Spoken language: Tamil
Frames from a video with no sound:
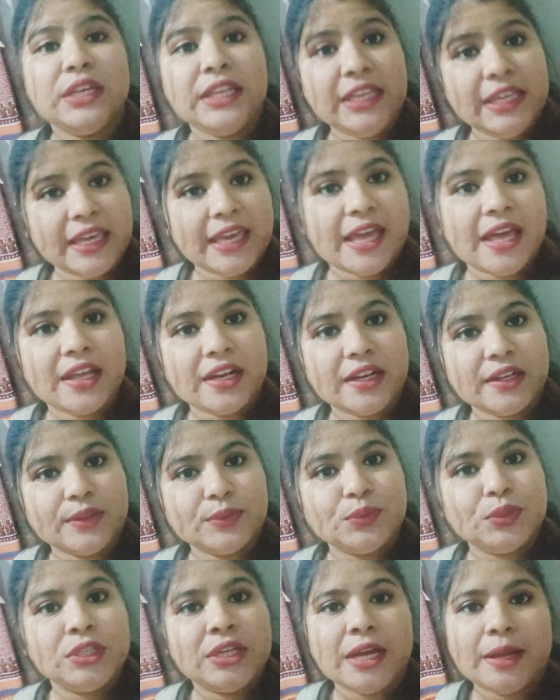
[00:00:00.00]
நீங்கள்
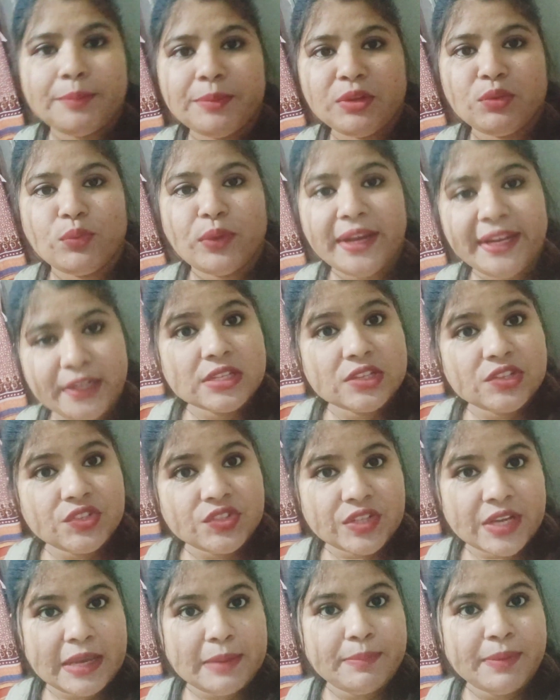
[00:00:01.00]
யாராவது அப்படி வெயிட்ஸ்க்கு
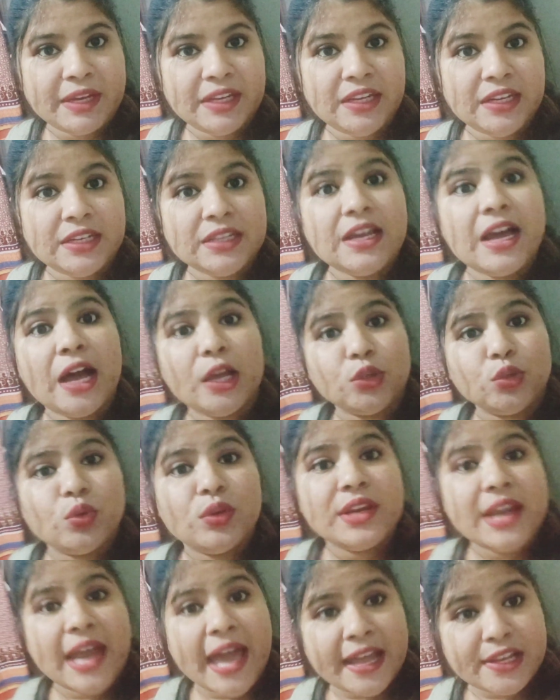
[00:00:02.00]
ட்ரை பண்ணின்னு
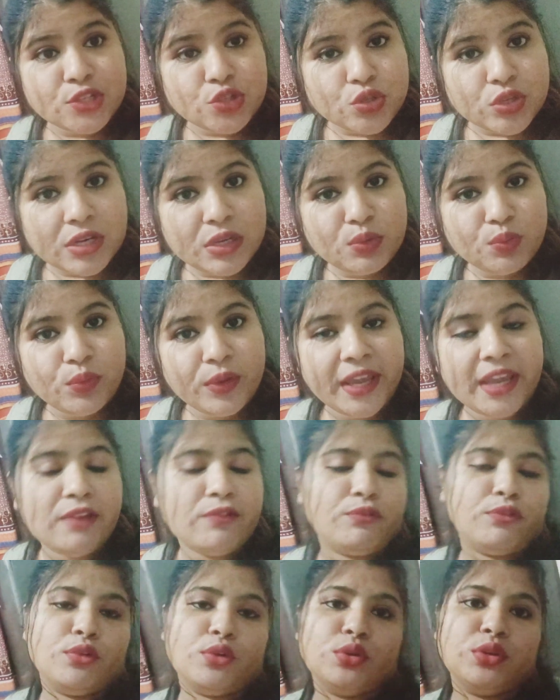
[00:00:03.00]
அதுவும் நேச்சுரல் வே
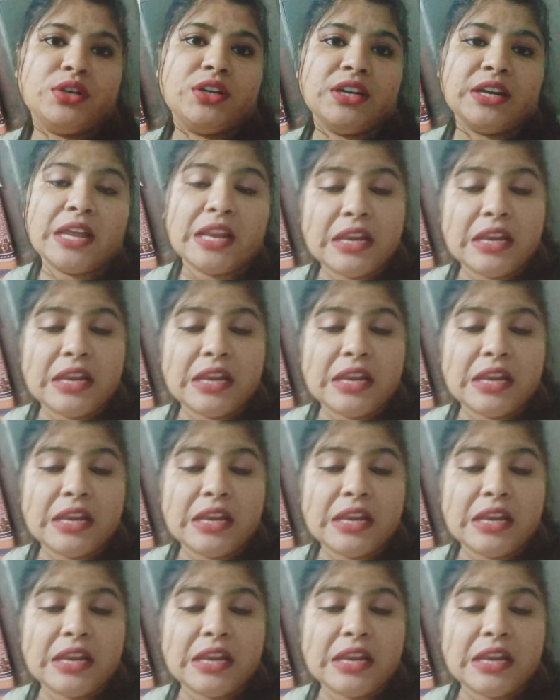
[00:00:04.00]
ஃபுட்